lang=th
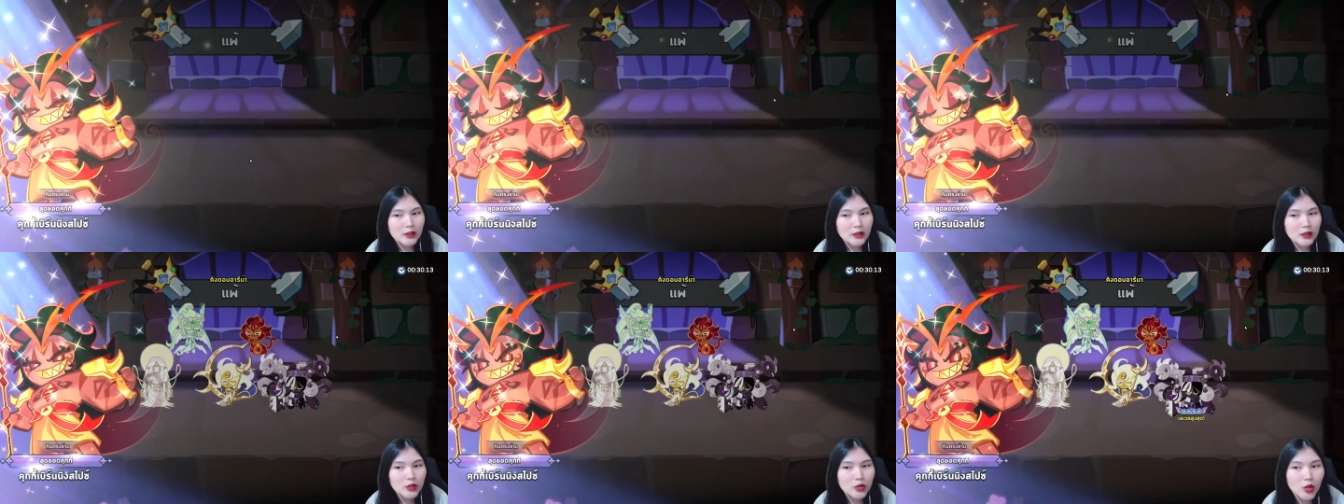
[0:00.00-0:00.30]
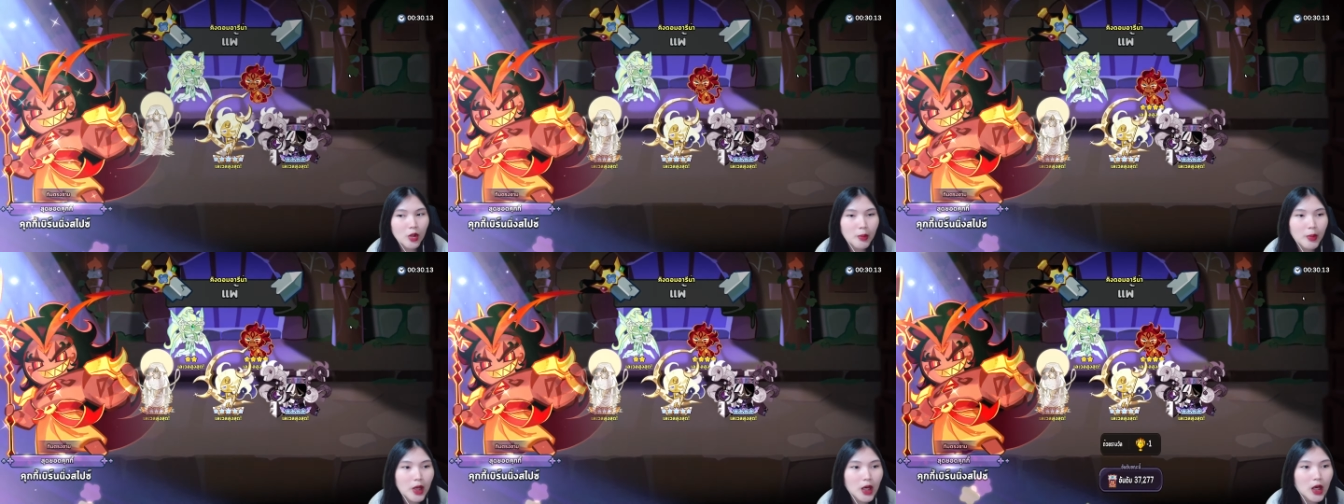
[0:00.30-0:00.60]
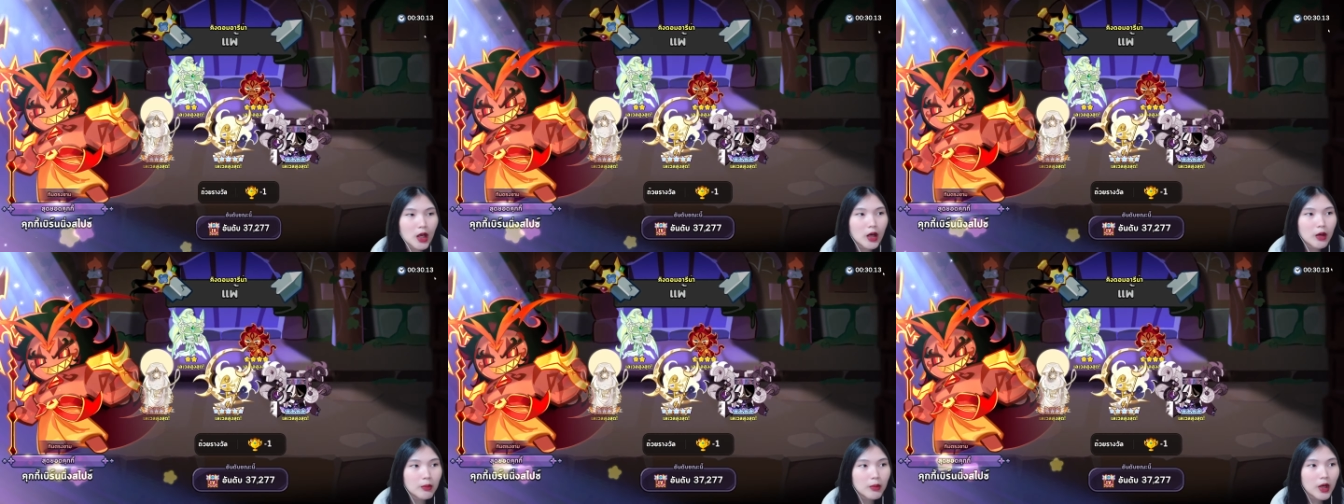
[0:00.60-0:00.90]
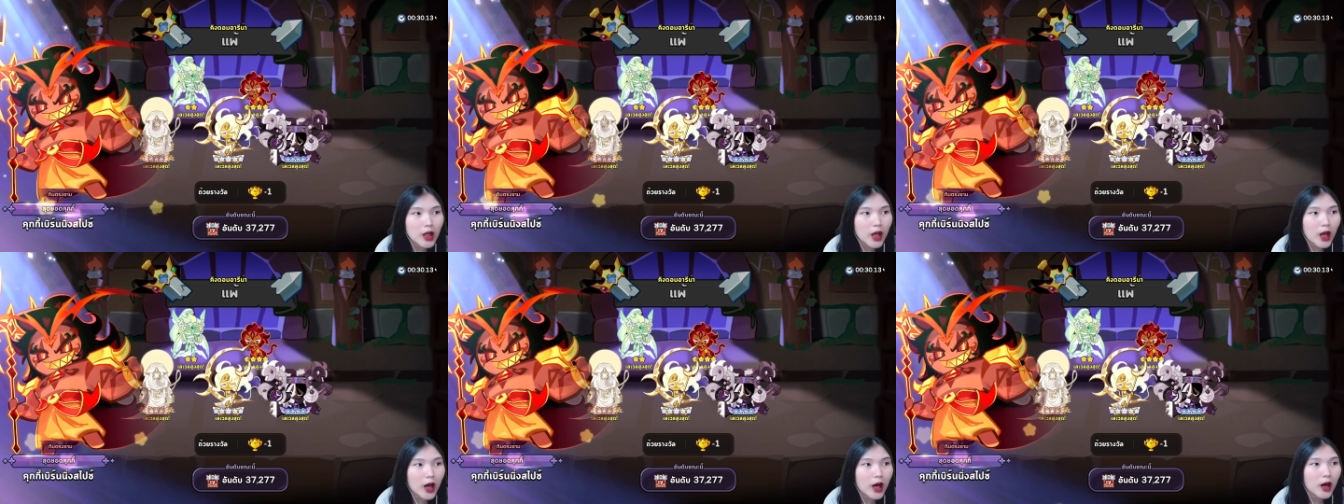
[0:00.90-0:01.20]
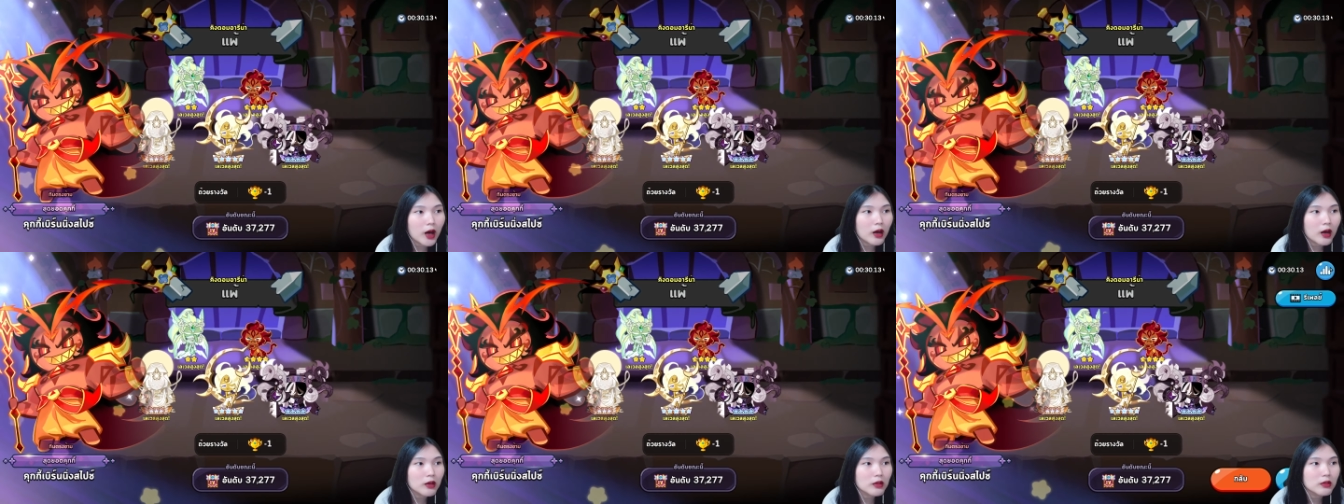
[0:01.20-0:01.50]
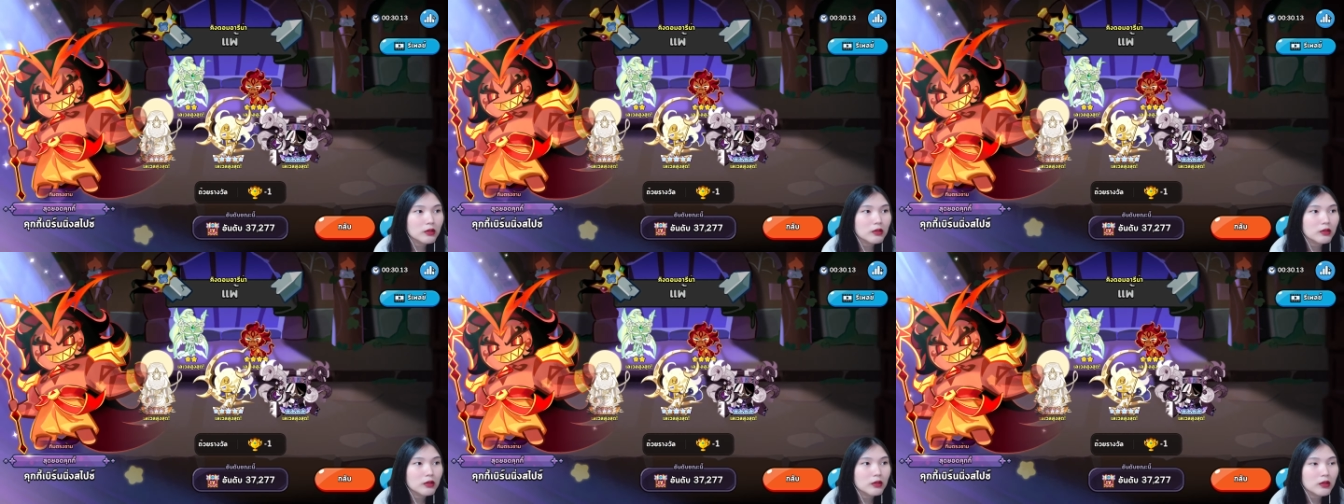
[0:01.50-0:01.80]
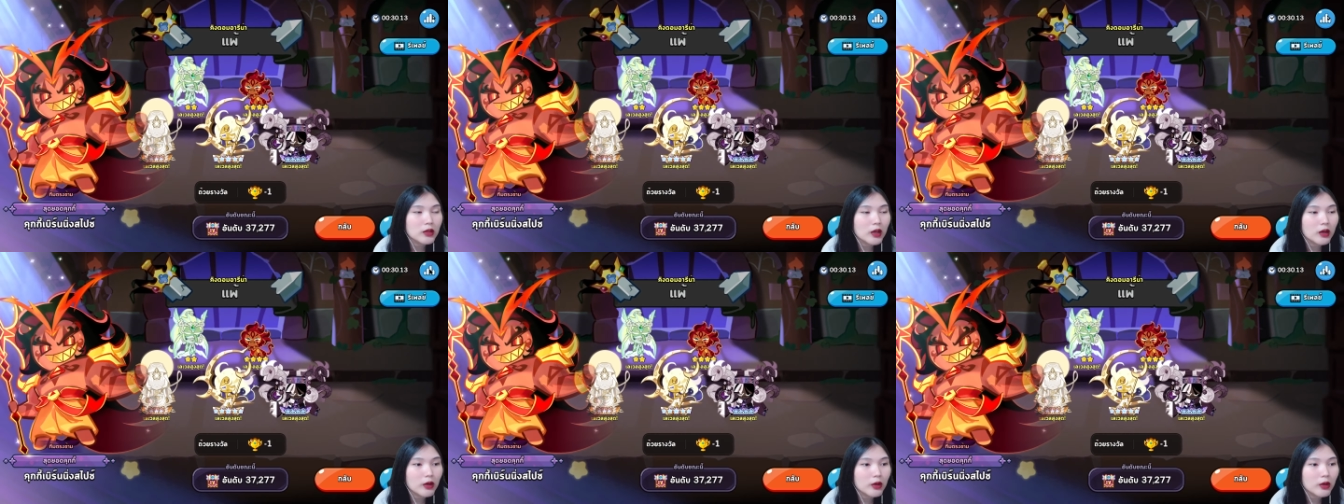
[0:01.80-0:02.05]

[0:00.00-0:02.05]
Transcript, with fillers: ตัวบัลล่อมเลยอ่ะนะข